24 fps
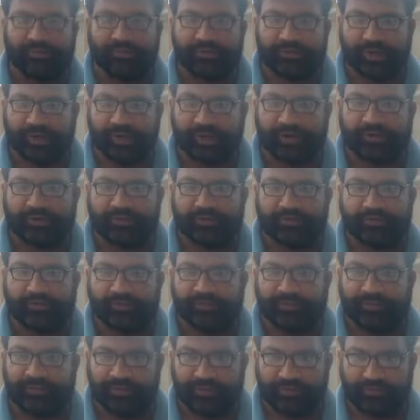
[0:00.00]
टारगेट
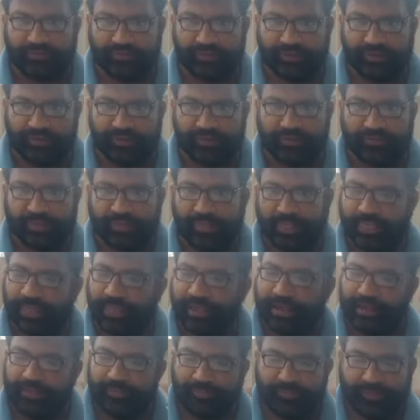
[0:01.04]
अचीव कर चुके हैं
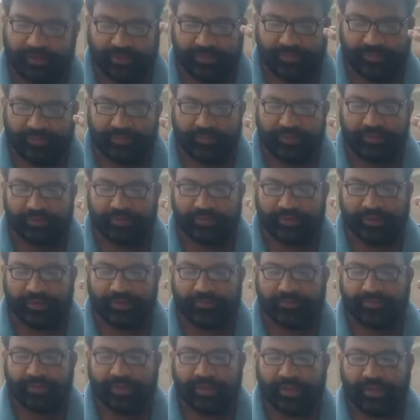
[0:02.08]
आप यहीं पर रुक
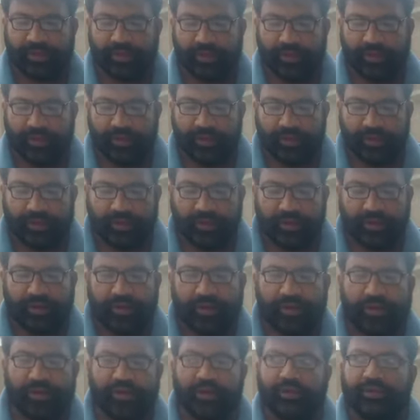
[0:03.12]
जाएं
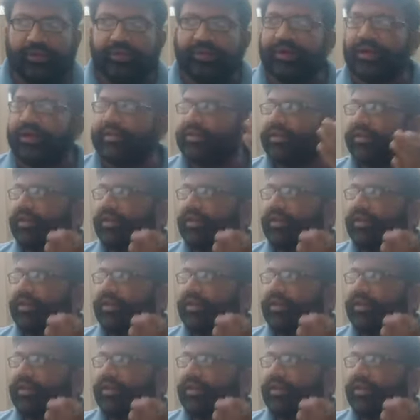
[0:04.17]
याद